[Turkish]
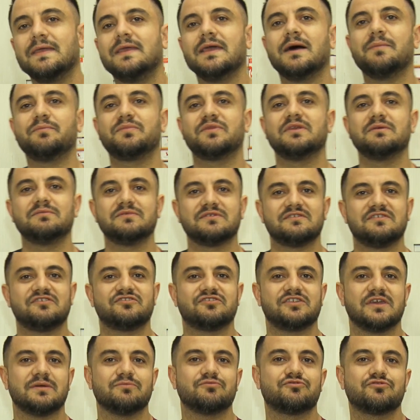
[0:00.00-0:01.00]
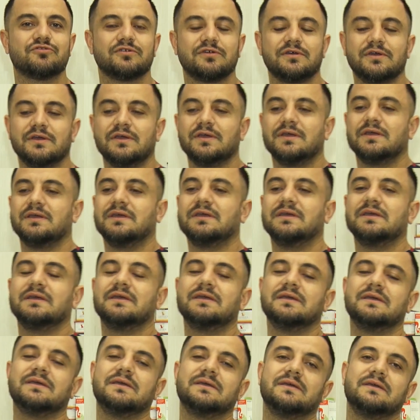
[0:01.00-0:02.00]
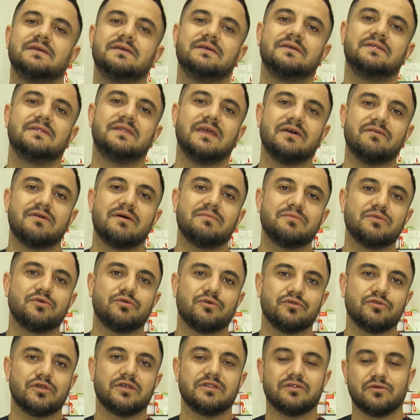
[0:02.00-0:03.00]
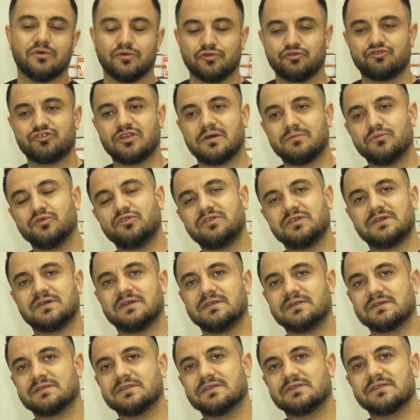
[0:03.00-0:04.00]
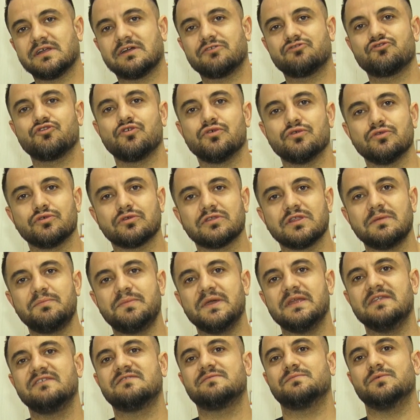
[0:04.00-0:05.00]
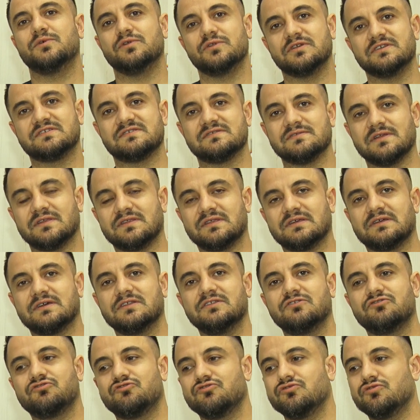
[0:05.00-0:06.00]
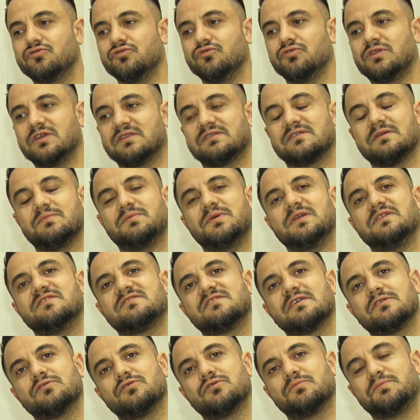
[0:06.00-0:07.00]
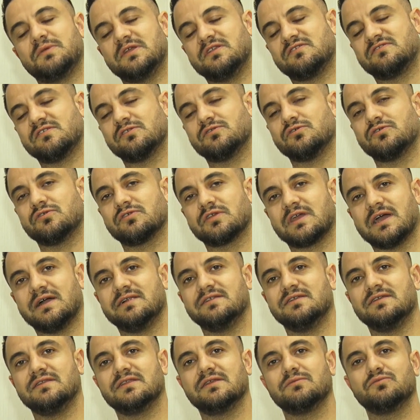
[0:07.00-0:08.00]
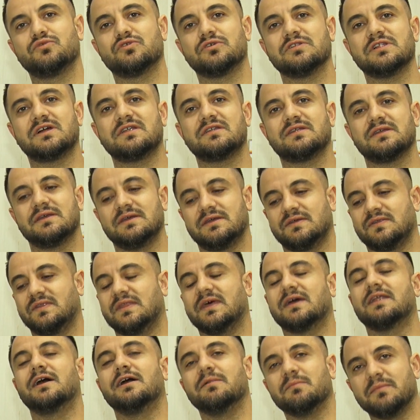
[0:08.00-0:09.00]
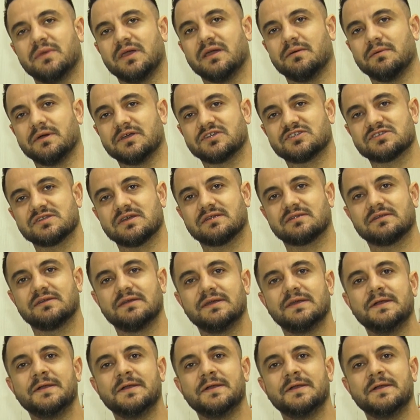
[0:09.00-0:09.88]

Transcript: Yaptığımız işlem şu, e, devamlı olan oluşan bu tıkanıklıklar çoğunlukla penis bölgesinde tıkanır. Çünkü üretra penise doğru, penise doğru geldiğinde buralar daralmaya başlar.